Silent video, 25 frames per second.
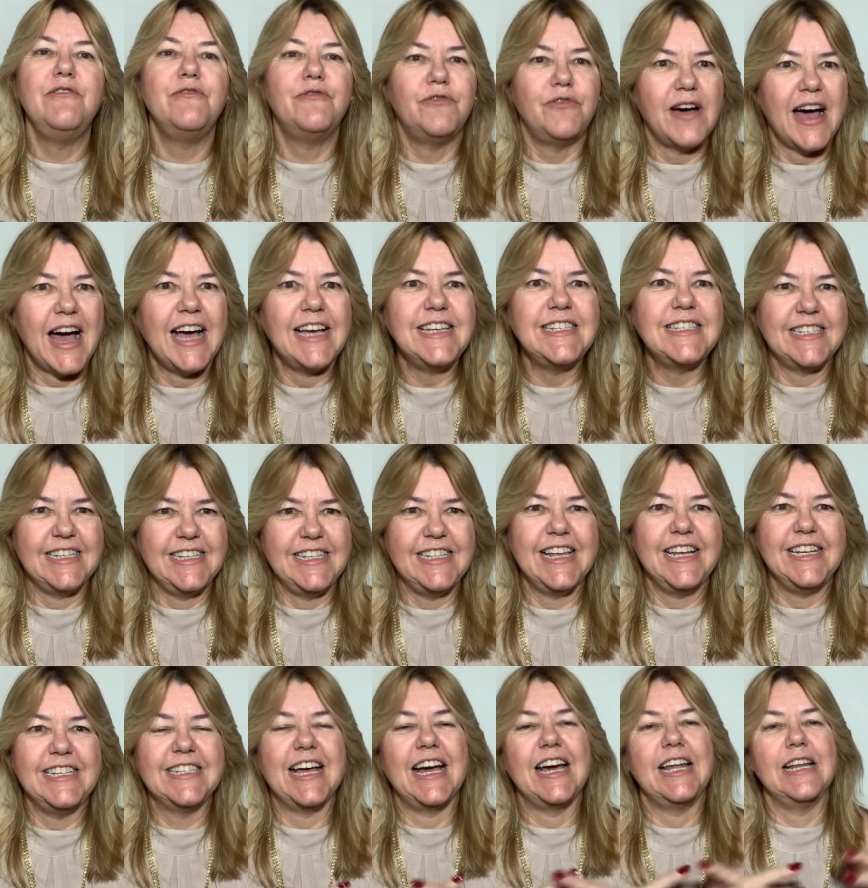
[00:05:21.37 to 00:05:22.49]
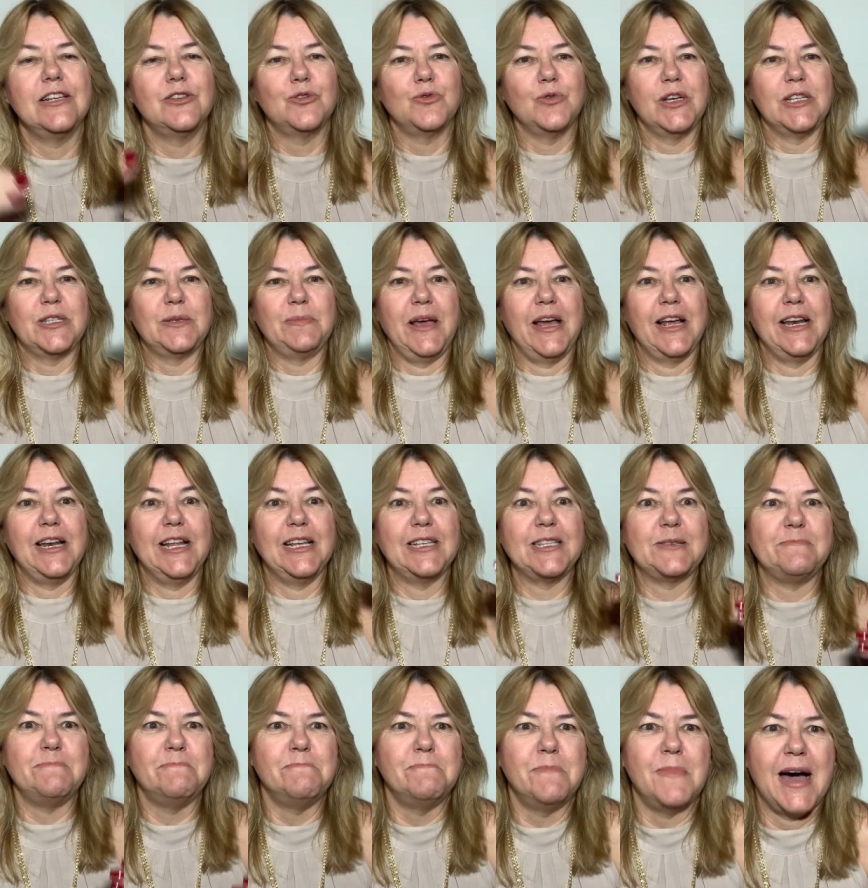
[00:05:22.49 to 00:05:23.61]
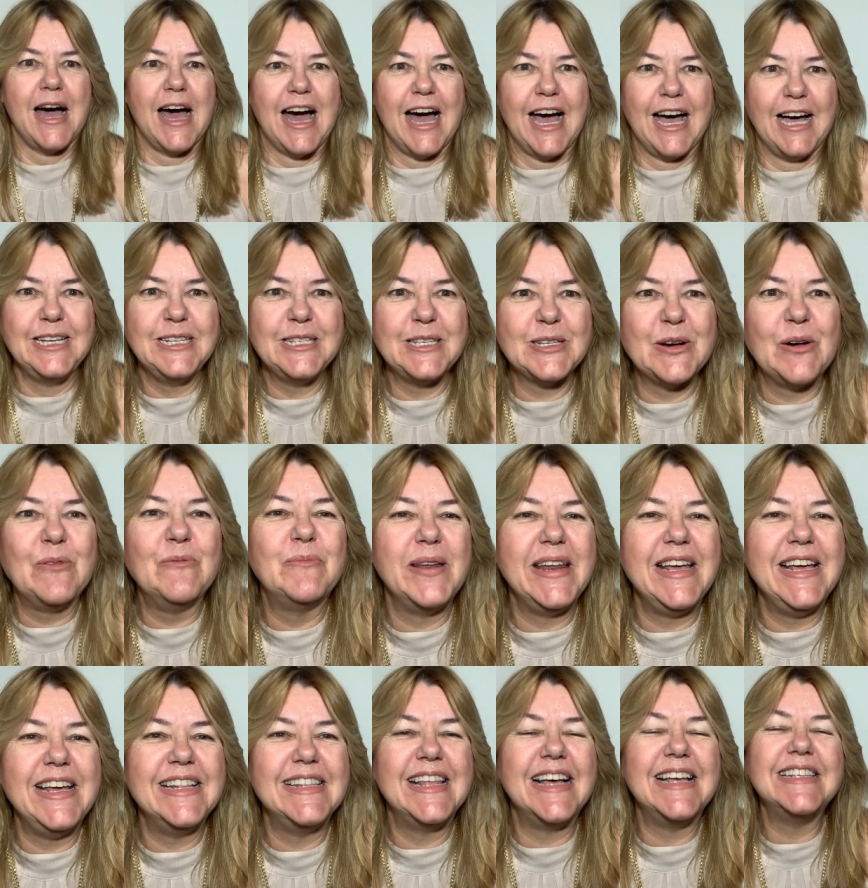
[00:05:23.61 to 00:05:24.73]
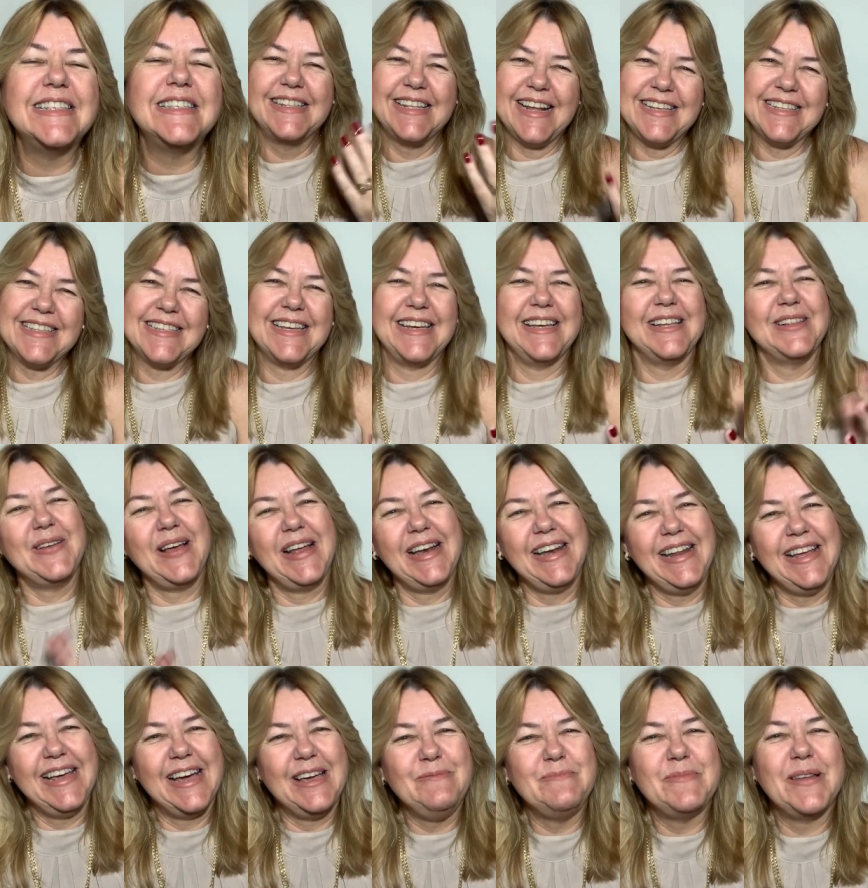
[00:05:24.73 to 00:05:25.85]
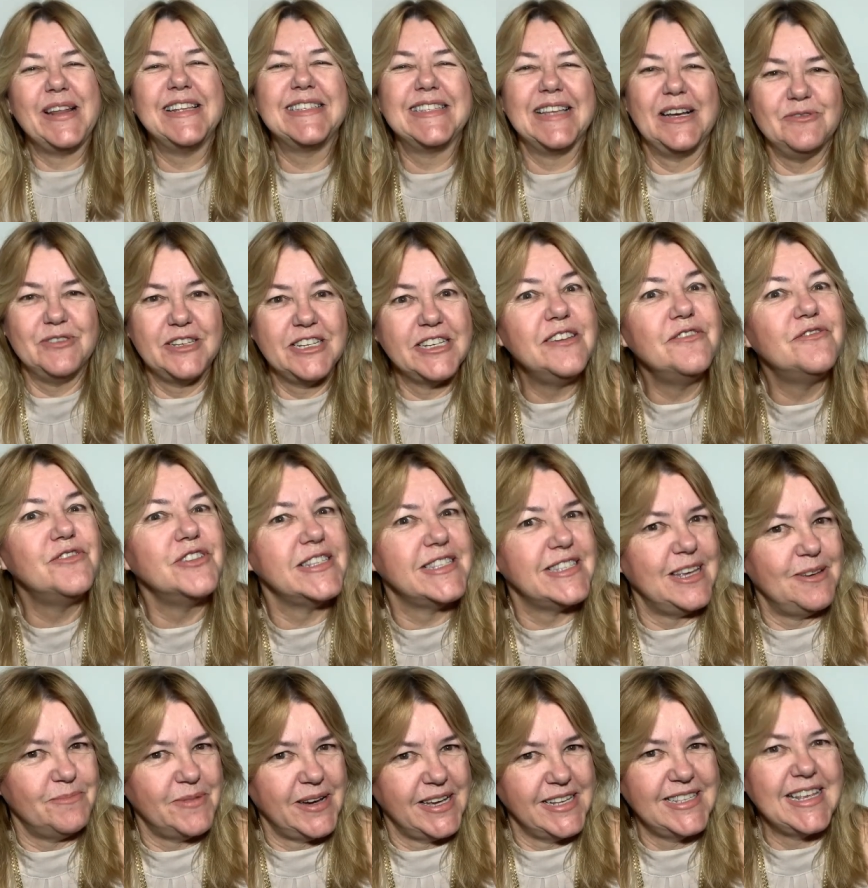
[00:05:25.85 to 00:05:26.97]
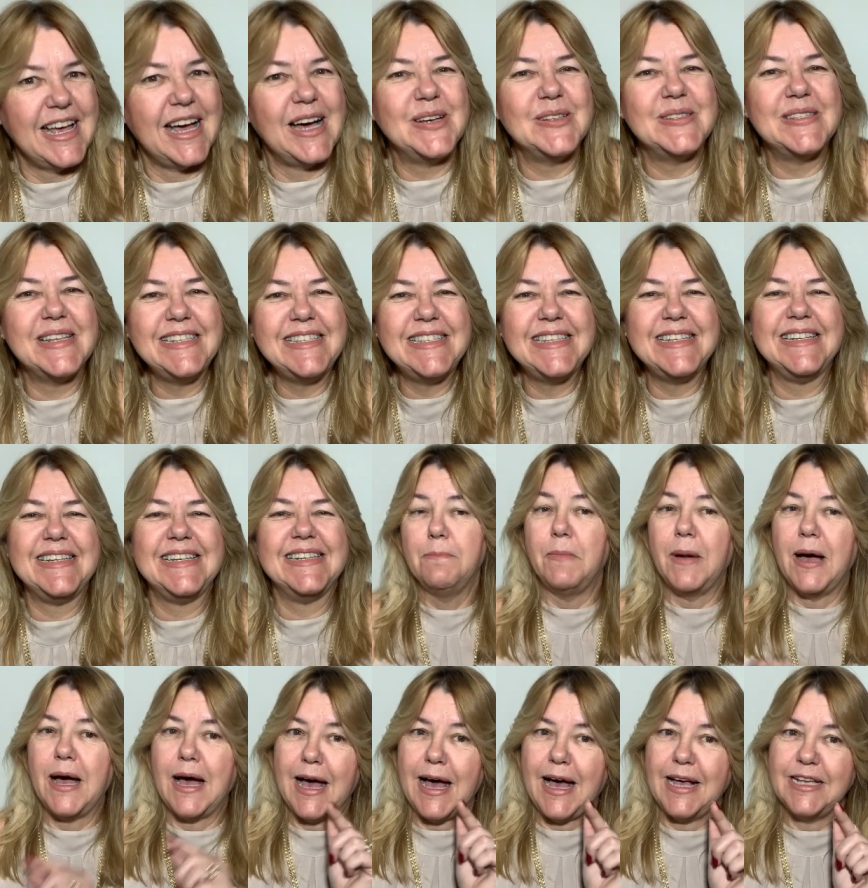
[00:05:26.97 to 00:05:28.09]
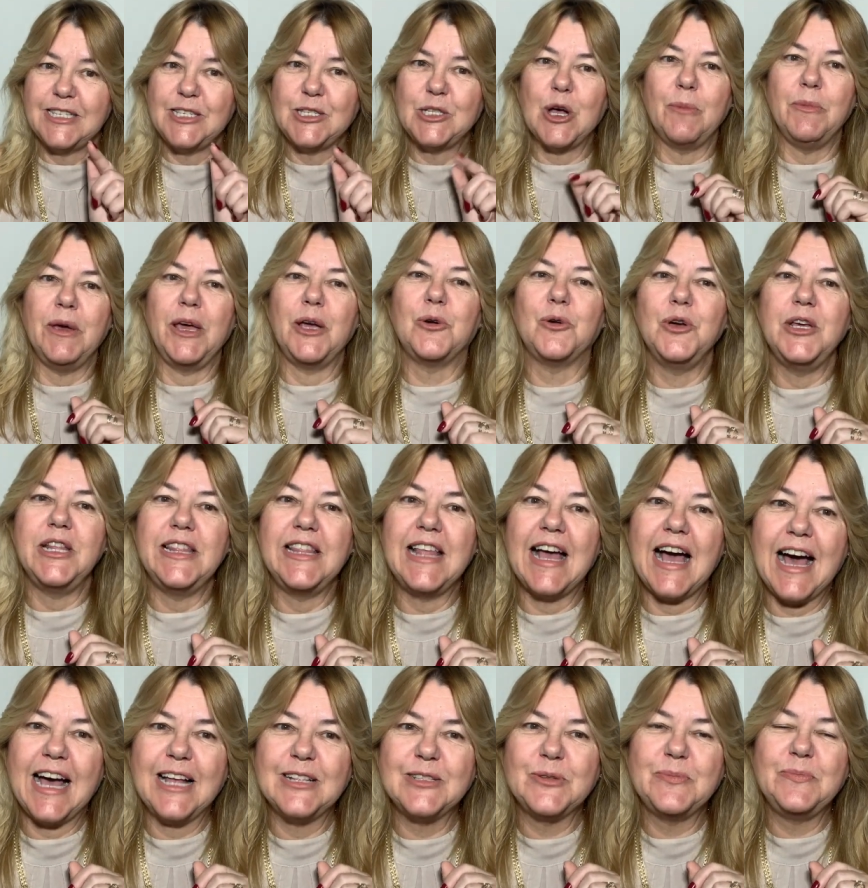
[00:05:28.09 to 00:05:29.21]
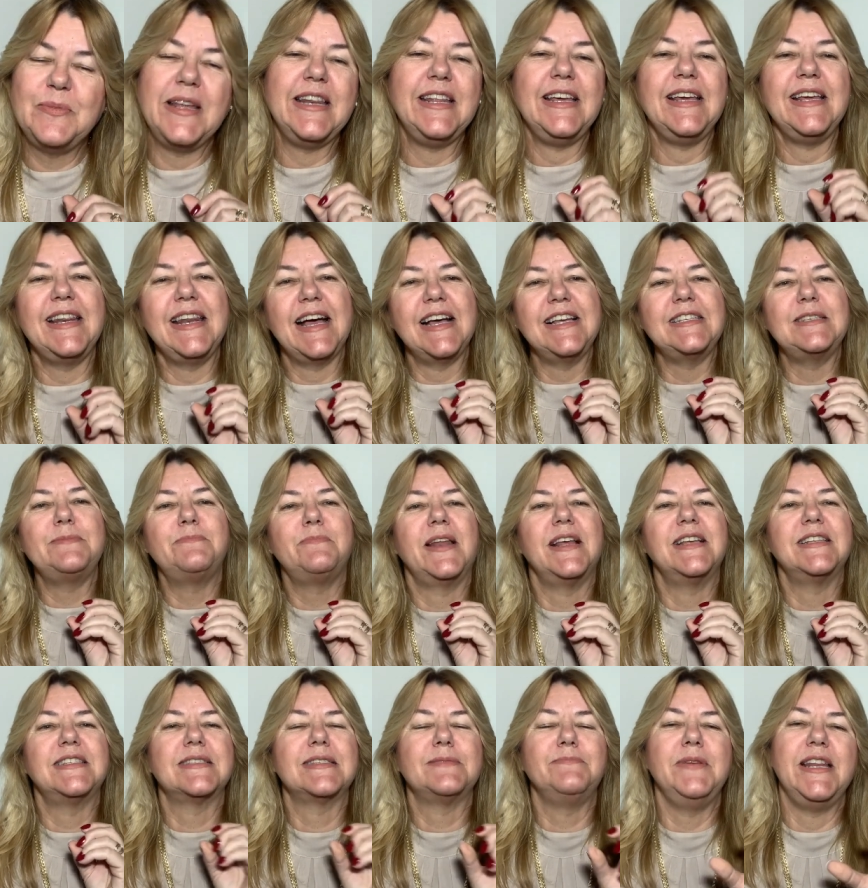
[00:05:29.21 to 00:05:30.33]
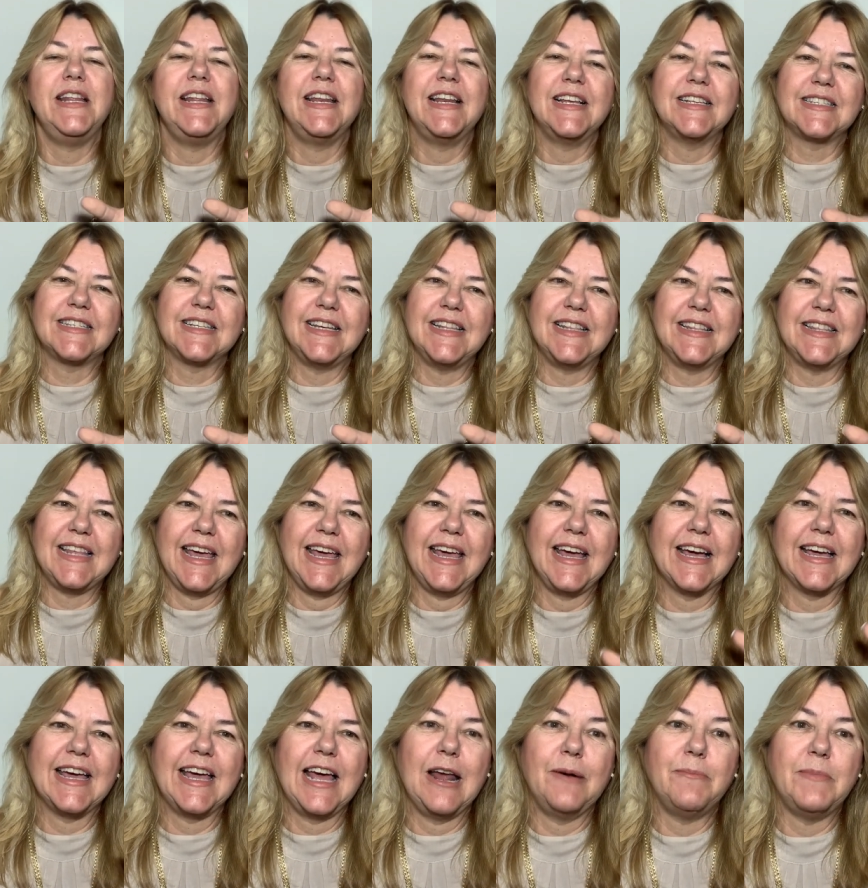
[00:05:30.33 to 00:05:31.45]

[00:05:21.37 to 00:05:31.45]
vai sim deixar as suas pernas mais compridas, trazendo ali a impressão de que você é mais alta, sim. Mas tomem cuidado, meninas, para as meninas que têm aquela